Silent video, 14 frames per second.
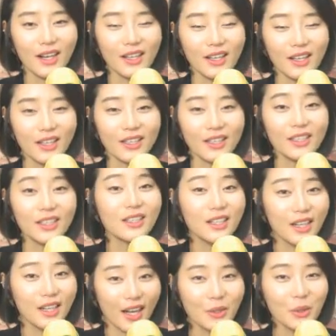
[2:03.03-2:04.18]
라는 얘기를
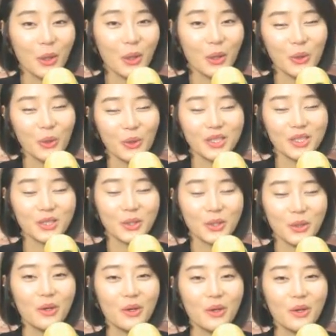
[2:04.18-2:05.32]
하더라고요.
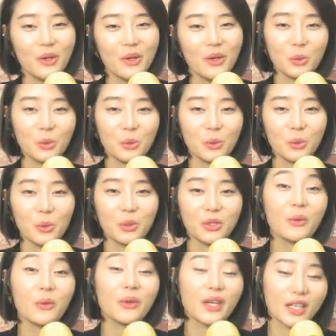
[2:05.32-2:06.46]
그래서 다른 저는 또
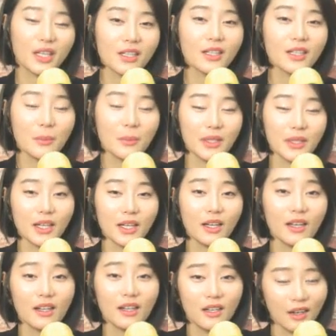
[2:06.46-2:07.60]
그런 얘기 들을
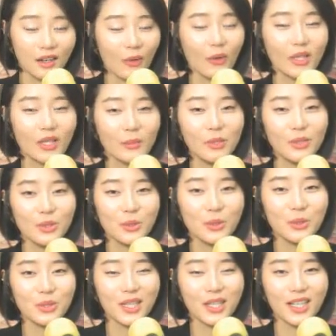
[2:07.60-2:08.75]
때마다 어, 기분이
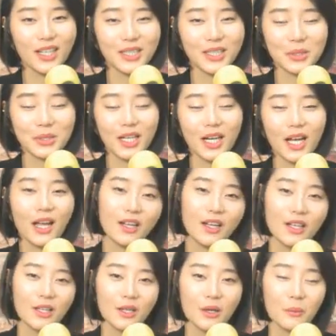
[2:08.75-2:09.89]
좋습니다. 그래서 제가
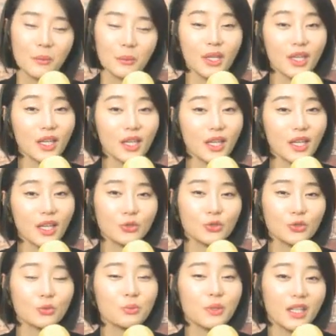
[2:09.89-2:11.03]
문화다락방을
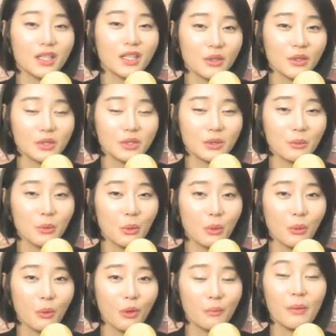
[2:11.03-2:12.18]
준비하는 것이
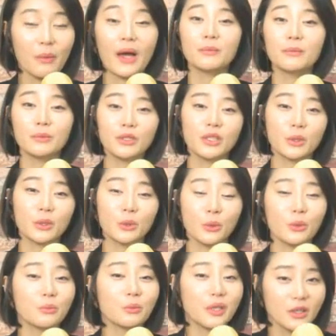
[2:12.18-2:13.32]
뭐 많은 분들의
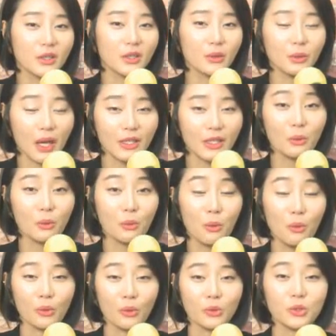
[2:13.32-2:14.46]
도움이 있는 것도
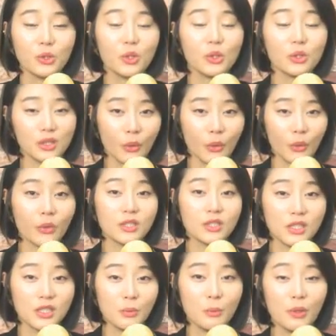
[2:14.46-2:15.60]
아니고 어쩌,
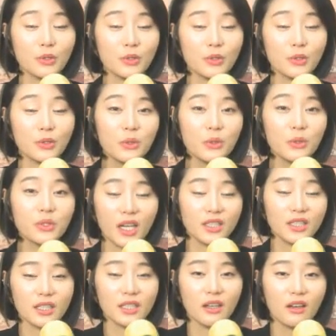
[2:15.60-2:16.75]
어찌 보면 저 혼자
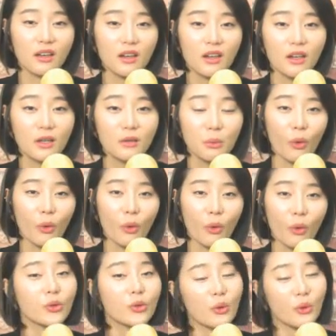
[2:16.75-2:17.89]
이제 뭐
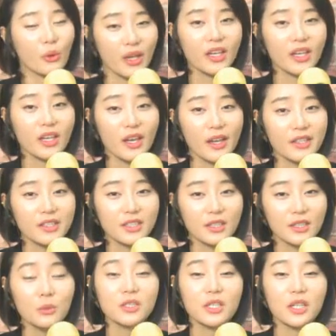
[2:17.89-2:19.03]
어떤 걸
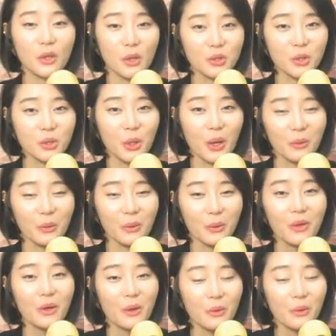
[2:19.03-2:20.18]
얘기할지 혼자 결정하고
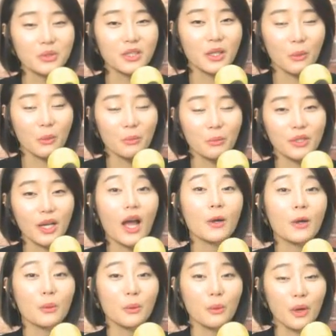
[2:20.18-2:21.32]
혼자 여러분들과
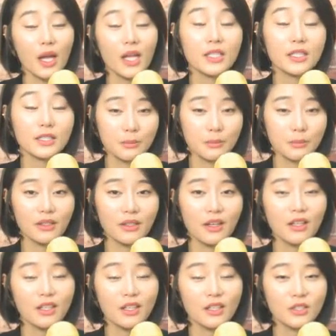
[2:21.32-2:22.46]
하고 하지만
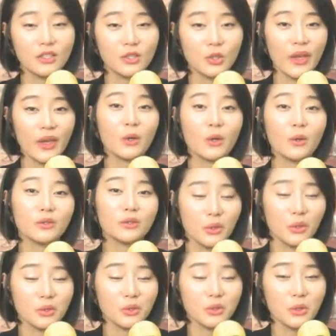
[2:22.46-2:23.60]
저의 이런
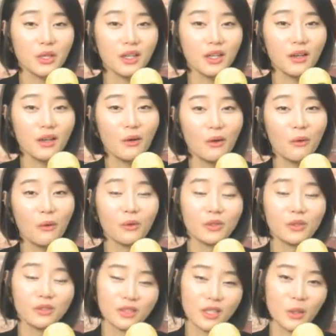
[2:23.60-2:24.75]
결정이 어,
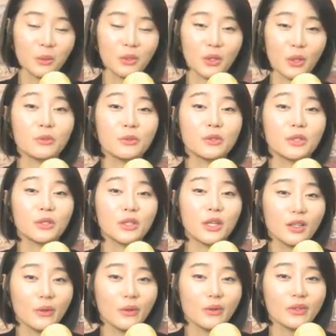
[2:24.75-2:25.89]
때로는
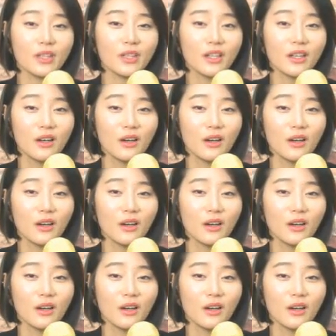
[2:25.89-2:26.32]
여러분들의 그런